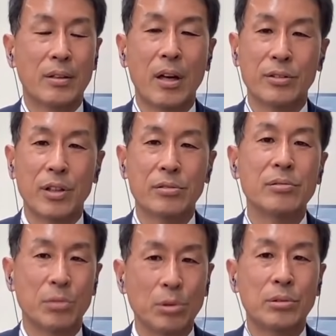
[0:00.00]
解散
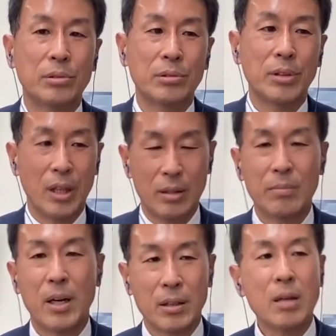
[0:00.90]
すんのって、
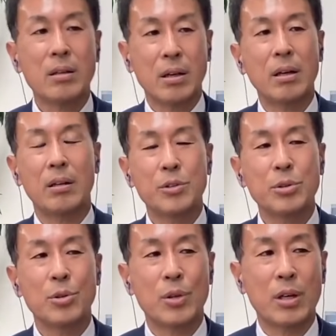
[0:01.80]
まあ、結果
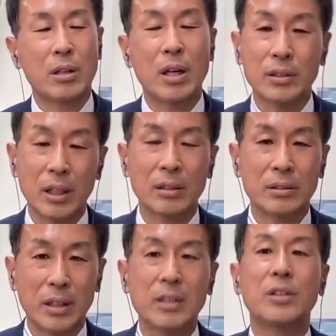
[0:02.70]
14日解散
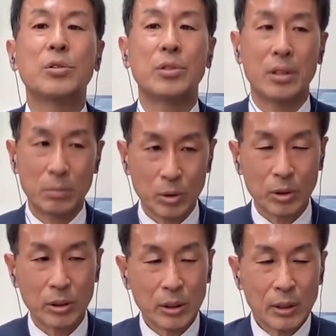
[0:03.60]
なんでしょうけども、